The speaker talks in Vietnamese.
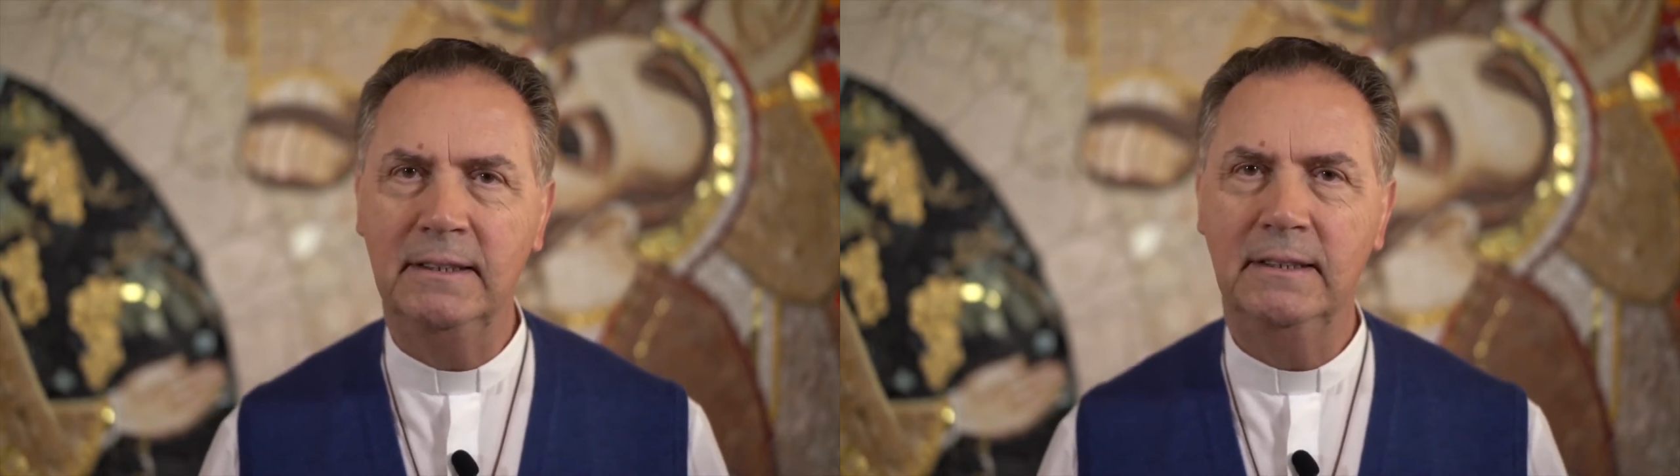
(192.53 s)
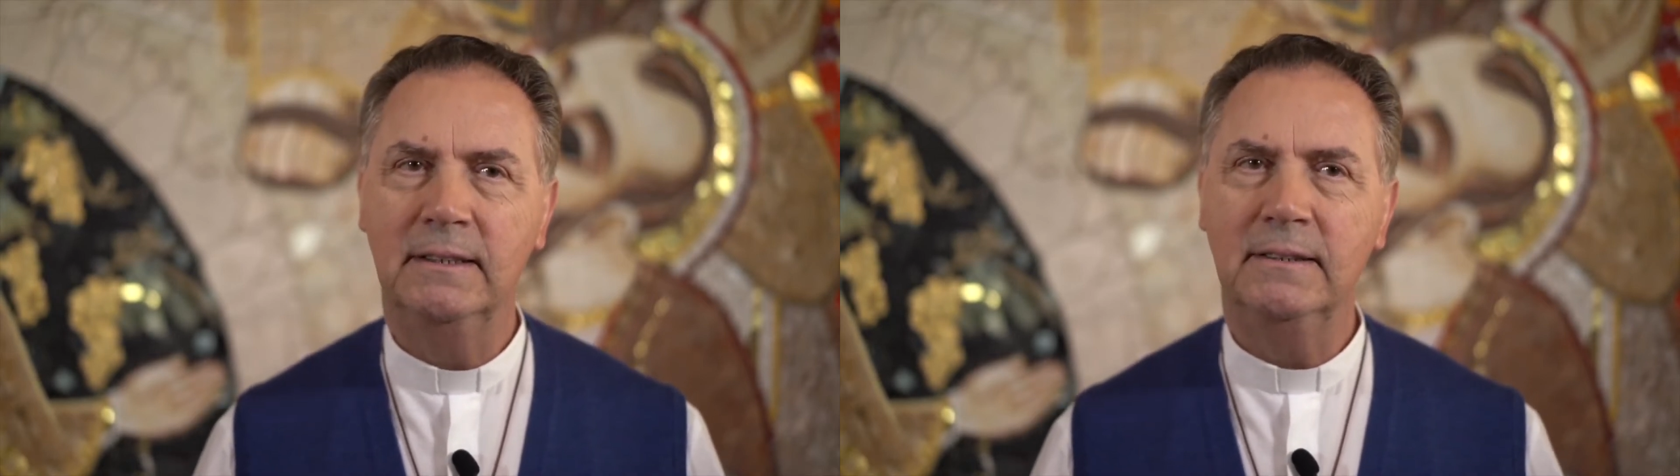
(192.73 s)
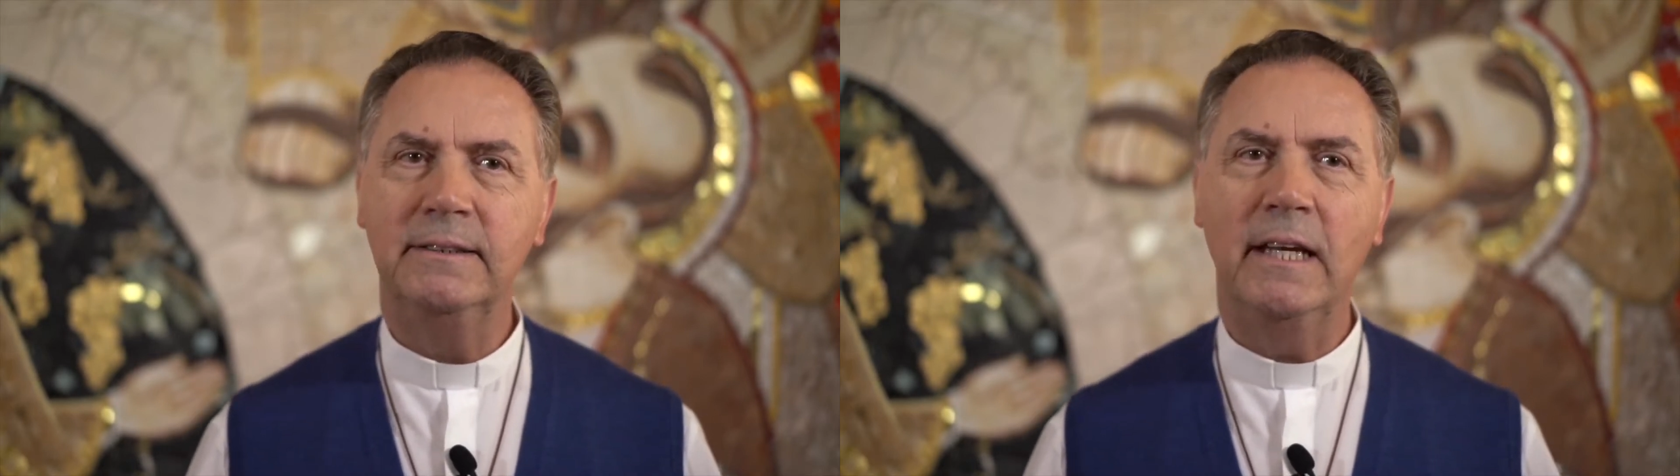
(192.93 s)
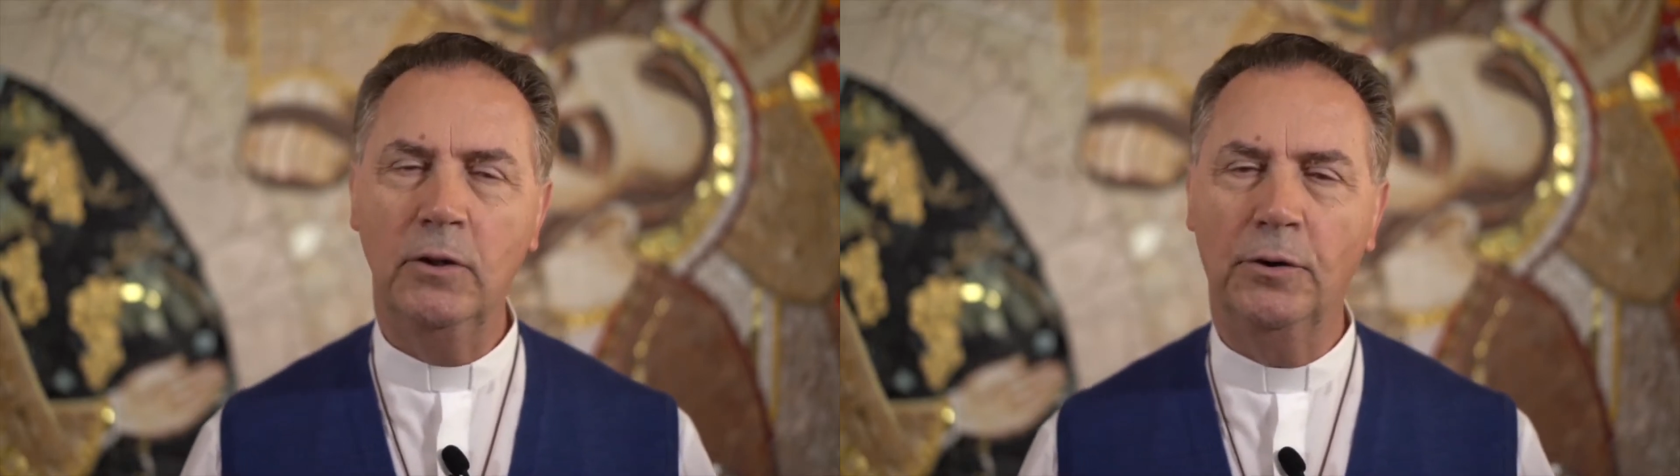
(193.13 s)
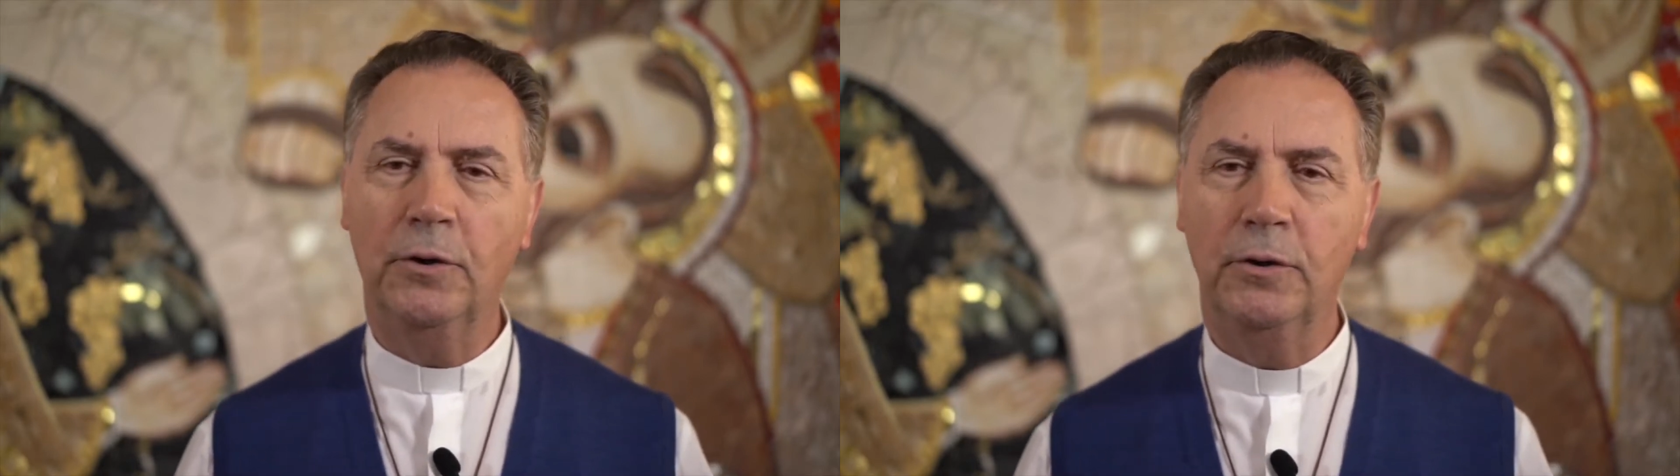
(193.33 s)
và rất
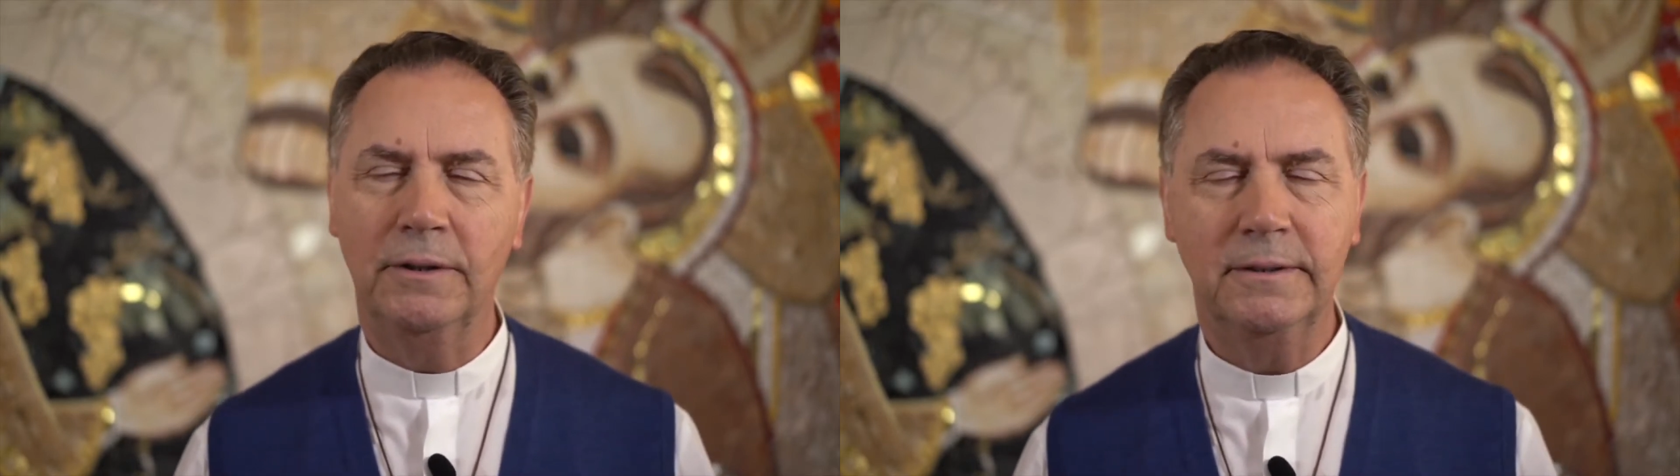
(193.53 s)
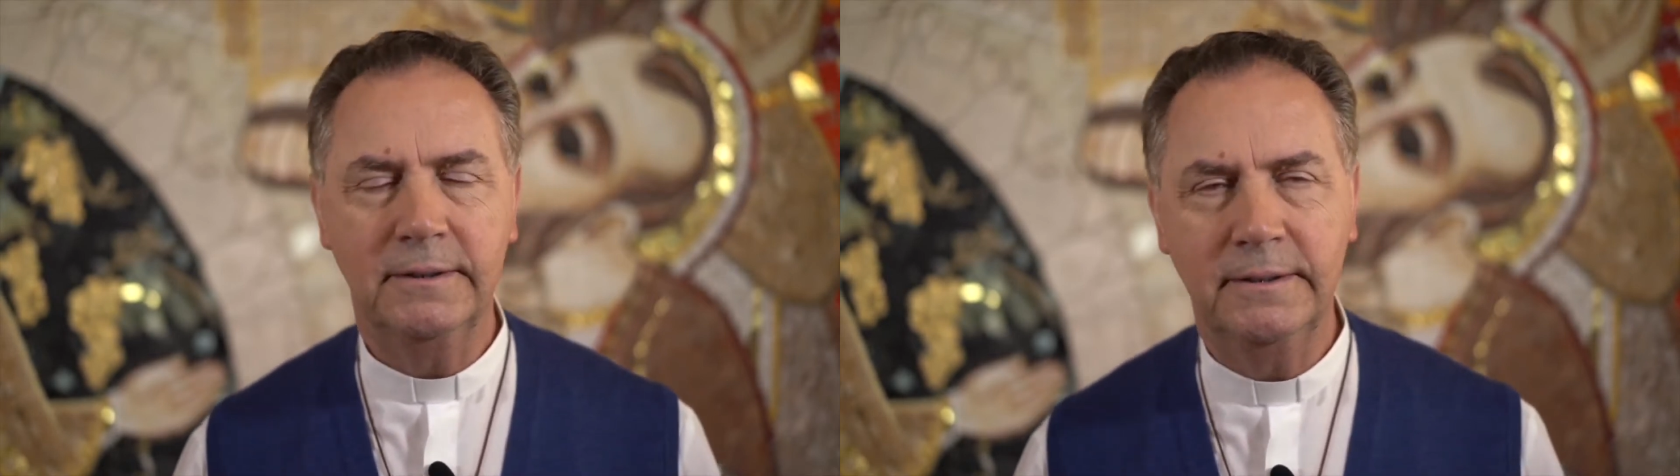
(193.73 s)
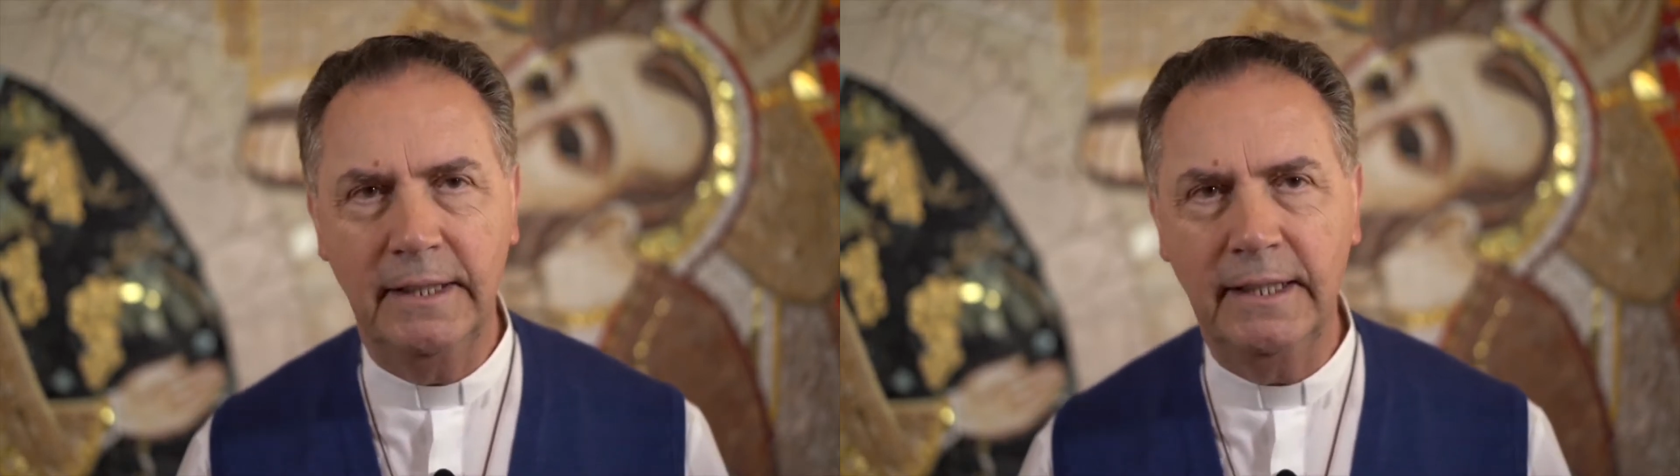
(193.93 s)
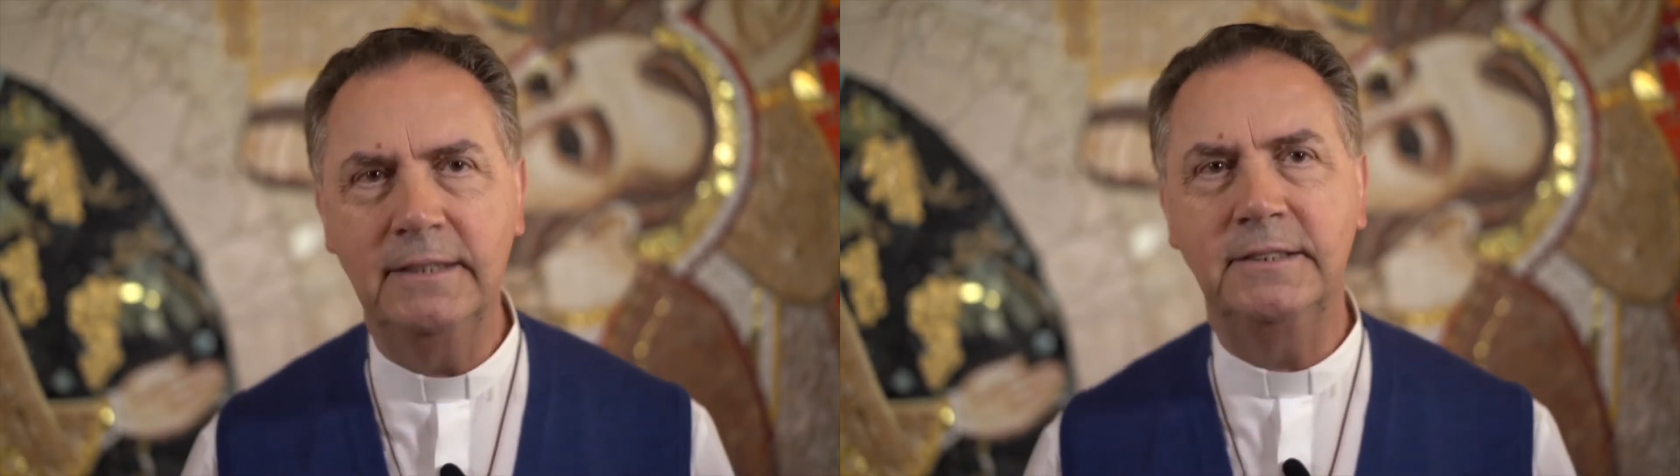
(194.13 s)
nhiều người trẻ khác